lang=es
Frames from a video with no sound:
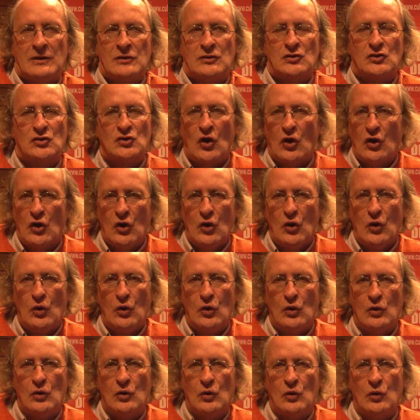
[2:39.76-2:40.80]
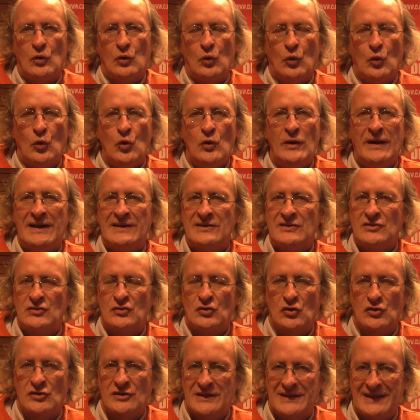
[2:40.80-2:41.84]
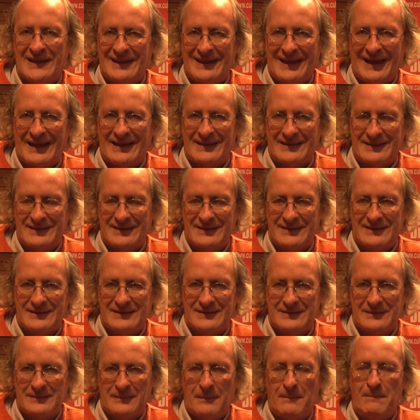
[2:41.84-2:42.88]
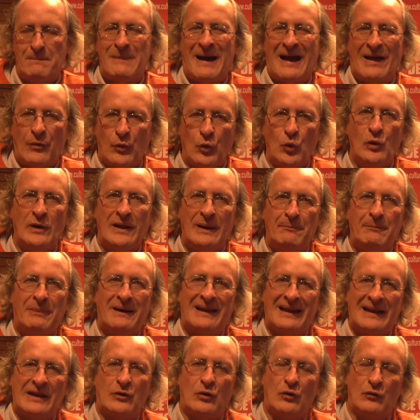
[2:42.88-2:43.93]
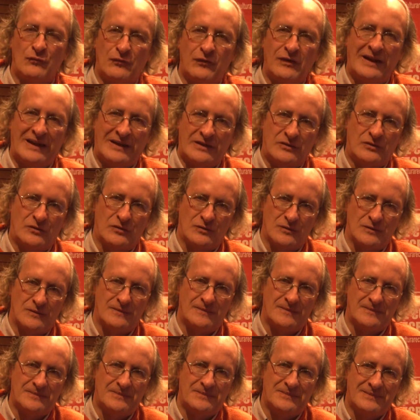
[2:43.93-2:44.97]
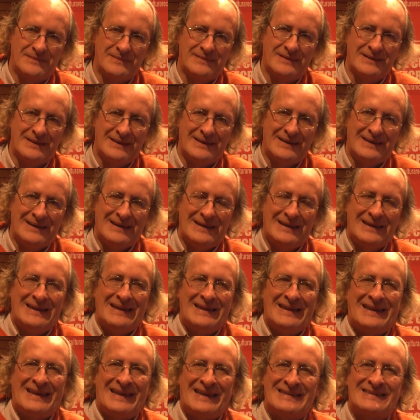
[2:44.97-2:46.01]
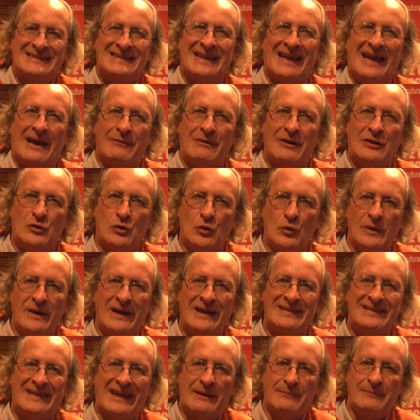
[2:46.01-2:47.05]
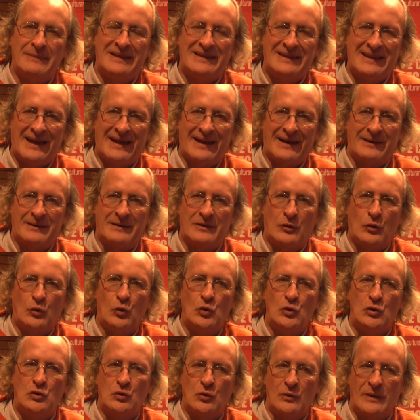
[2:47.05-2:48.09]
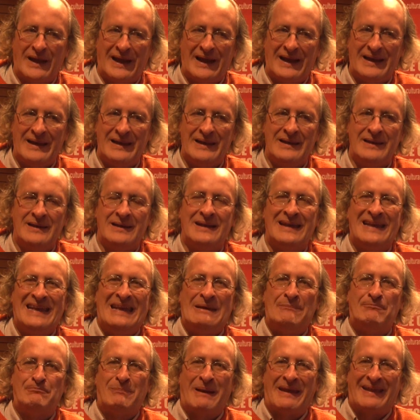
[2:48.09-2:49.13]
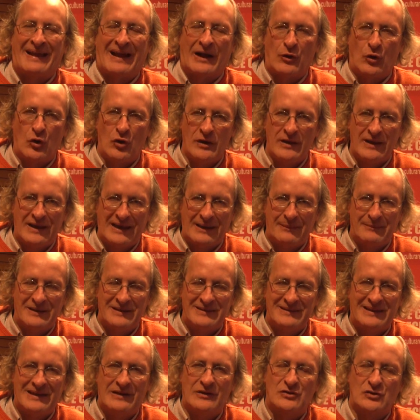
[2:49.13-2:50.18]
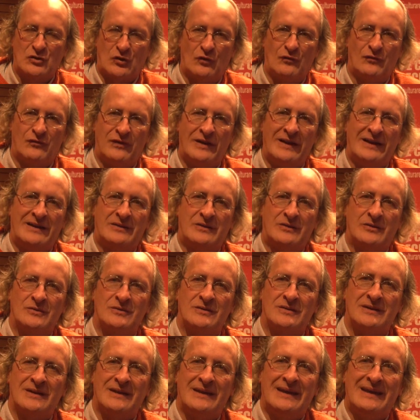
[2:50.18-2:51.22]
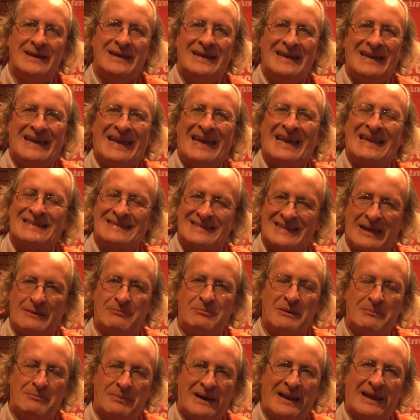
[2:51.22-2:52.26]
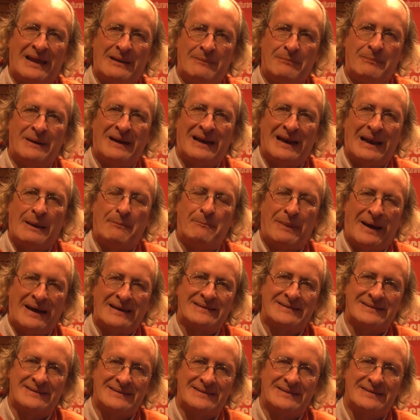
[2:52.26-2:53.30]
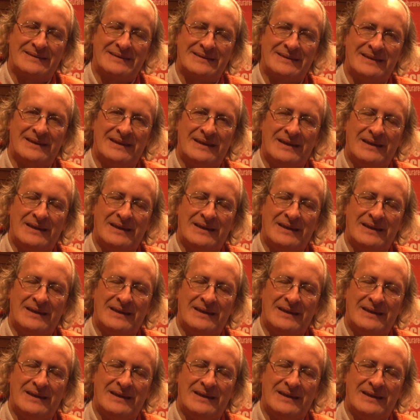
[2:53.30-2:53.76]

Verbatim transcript: Solo una sociedad madura para el conflicto que se habitúe a tramitar cultural y pedagógicamente los conflictos está preparada para la paz.